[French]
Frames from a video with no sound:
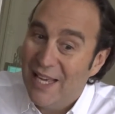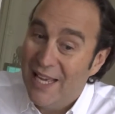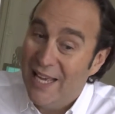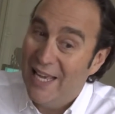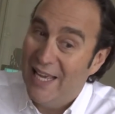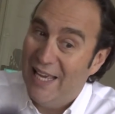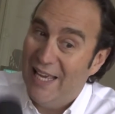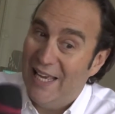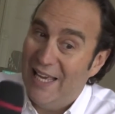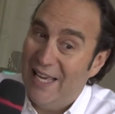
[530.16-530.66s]
qui
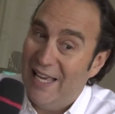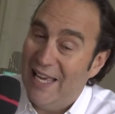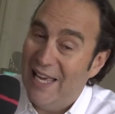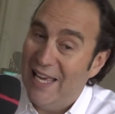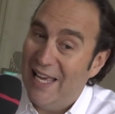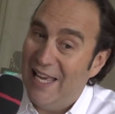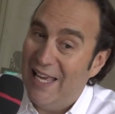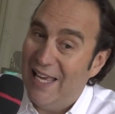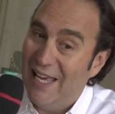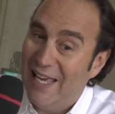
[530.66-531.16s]
risque de vous tomber
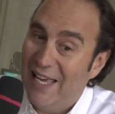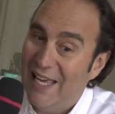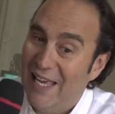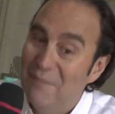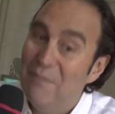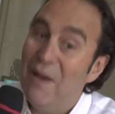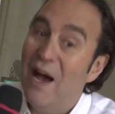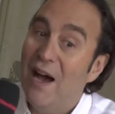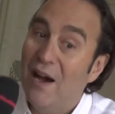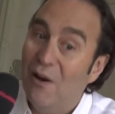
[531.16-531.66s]
dessus Eh
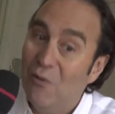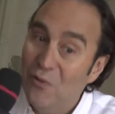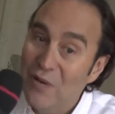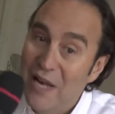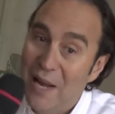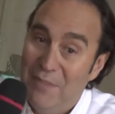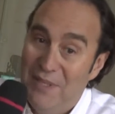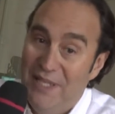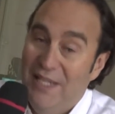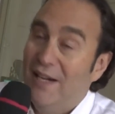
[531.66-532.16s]
ben, on
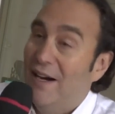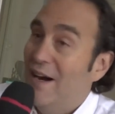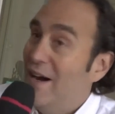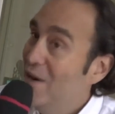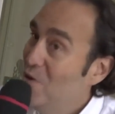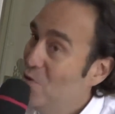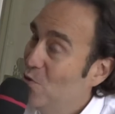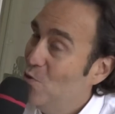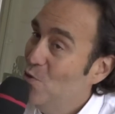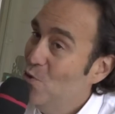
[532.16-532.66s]
l'appliquera
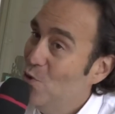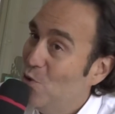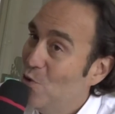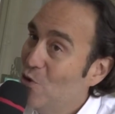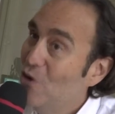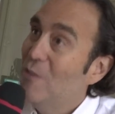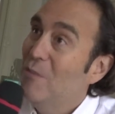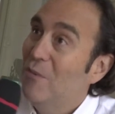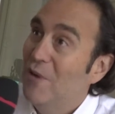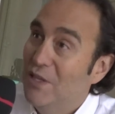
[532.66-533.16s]
l'euro l'euro
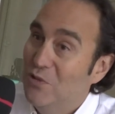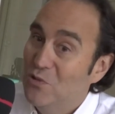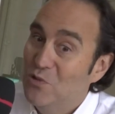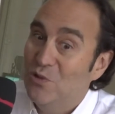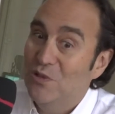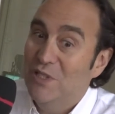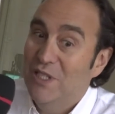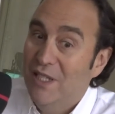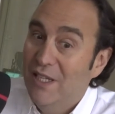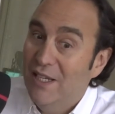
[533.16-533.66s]
comme on l'a
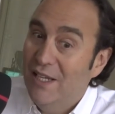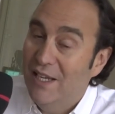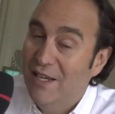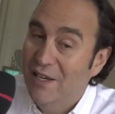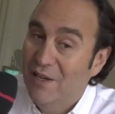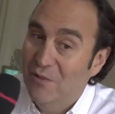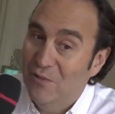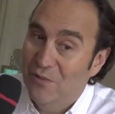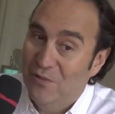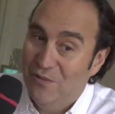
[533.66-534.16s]
toujours dit
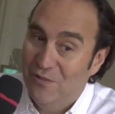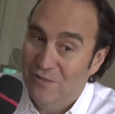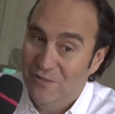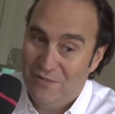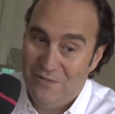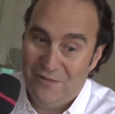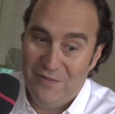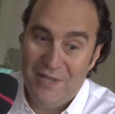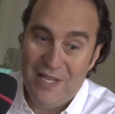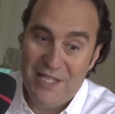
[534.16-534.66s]
et
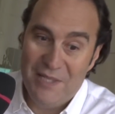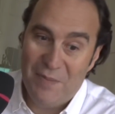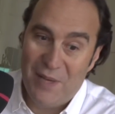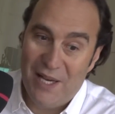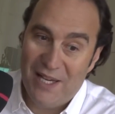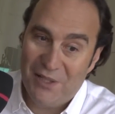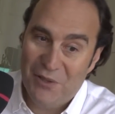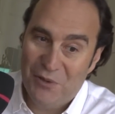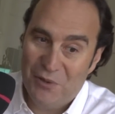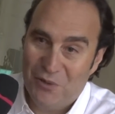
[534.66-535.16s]
on
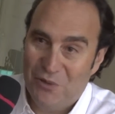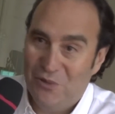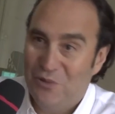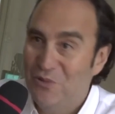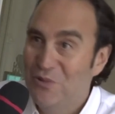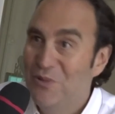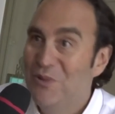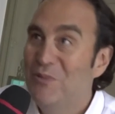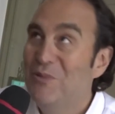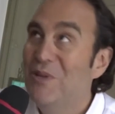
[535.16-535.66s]
espère, que,
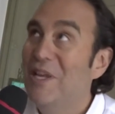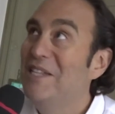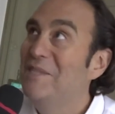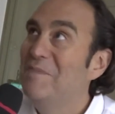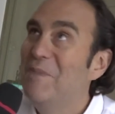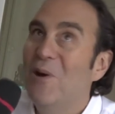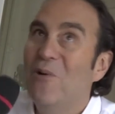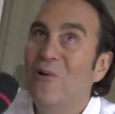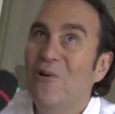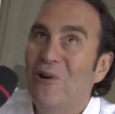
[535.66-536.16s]
on
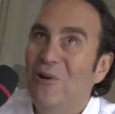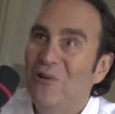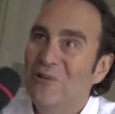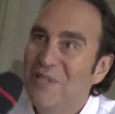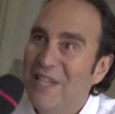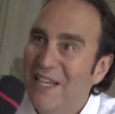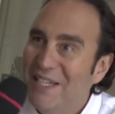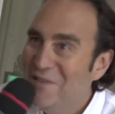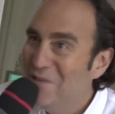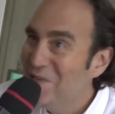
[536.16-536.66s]
espère encore que le
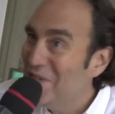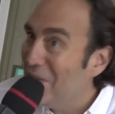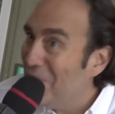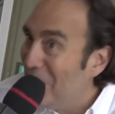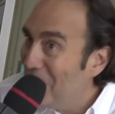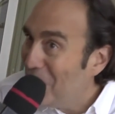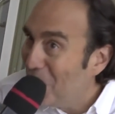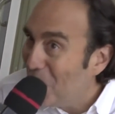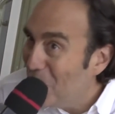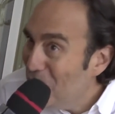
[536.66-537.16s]
texte ne sera
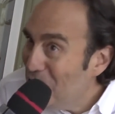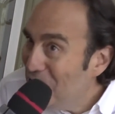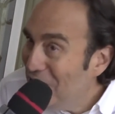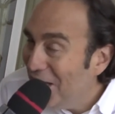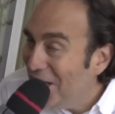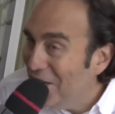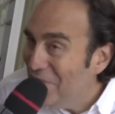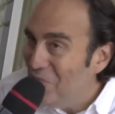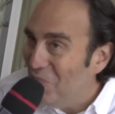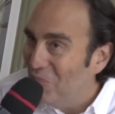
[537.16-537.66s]
pas
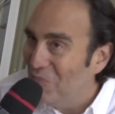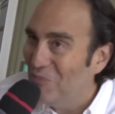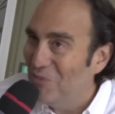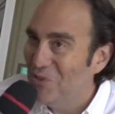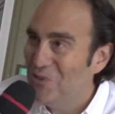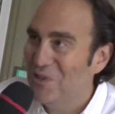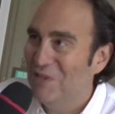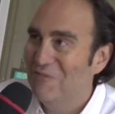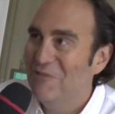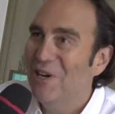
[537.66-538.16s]
promulgué. Je
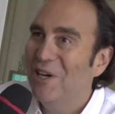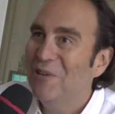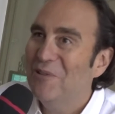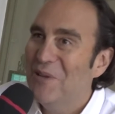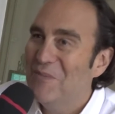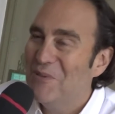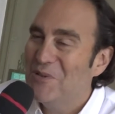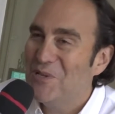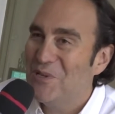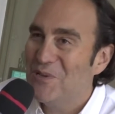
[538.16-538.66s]
vous avouerai qu'on
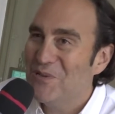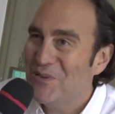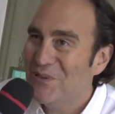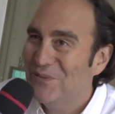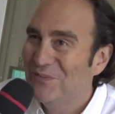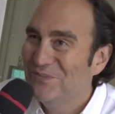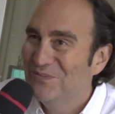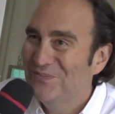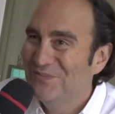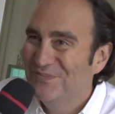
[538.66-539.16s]
a peu de chance.
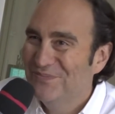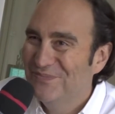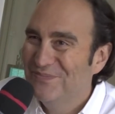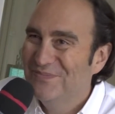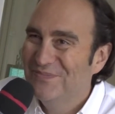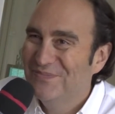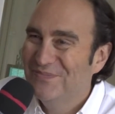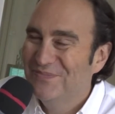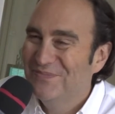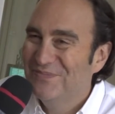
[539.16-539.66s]

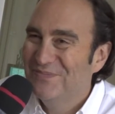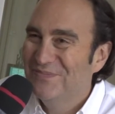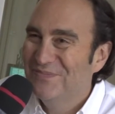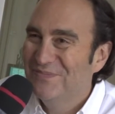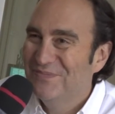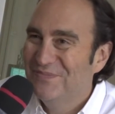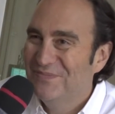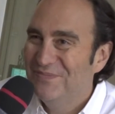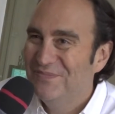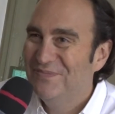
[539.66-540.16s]
Bon,
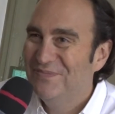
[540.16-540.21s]
alors